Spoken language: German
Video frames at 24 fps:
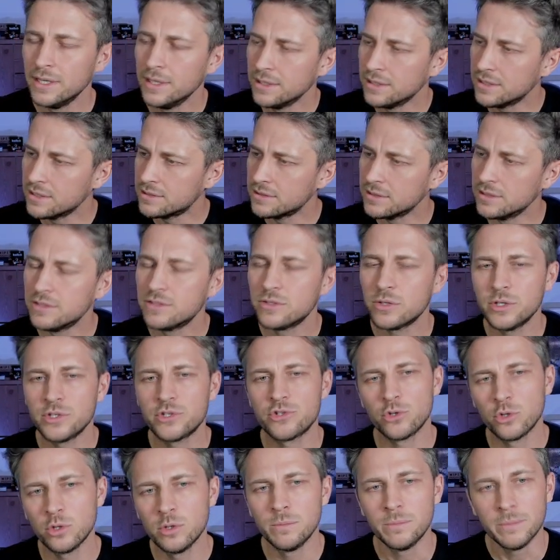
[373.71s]
das ist halt
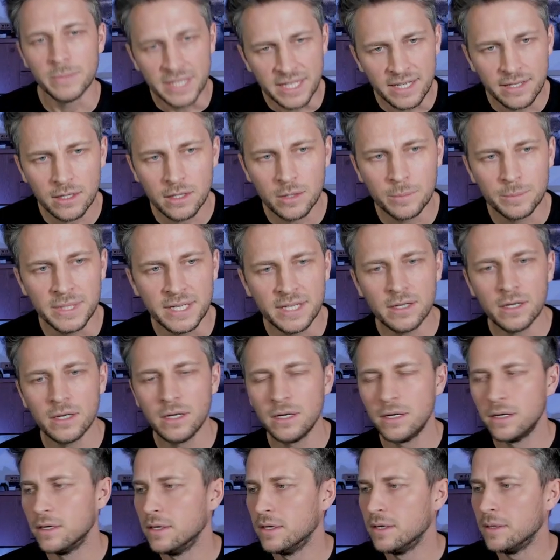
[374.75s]
schon mega,
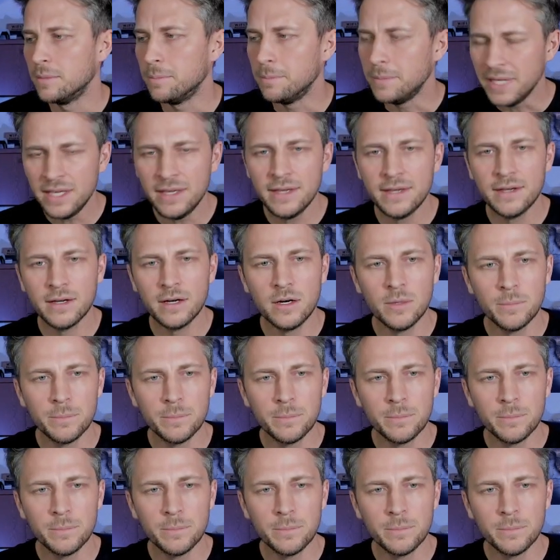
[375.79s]
mega mega,